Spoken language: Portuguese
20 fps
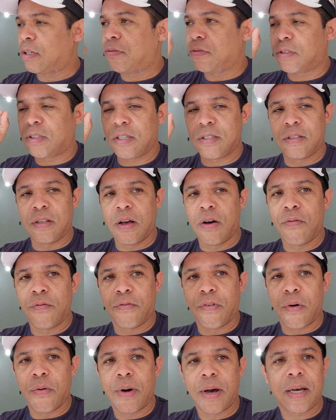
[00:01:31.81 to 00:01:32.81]
que vocês não
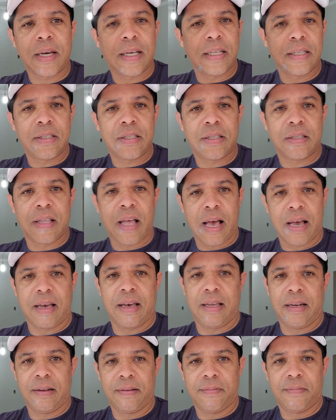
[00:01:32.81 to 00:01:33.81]
vão acreditar,
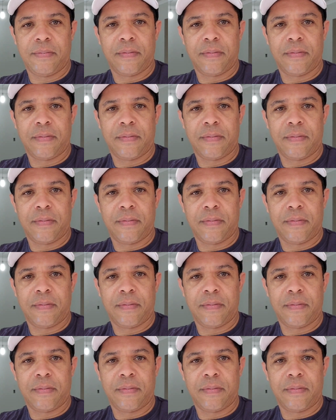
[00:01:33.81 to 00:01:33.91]
cara.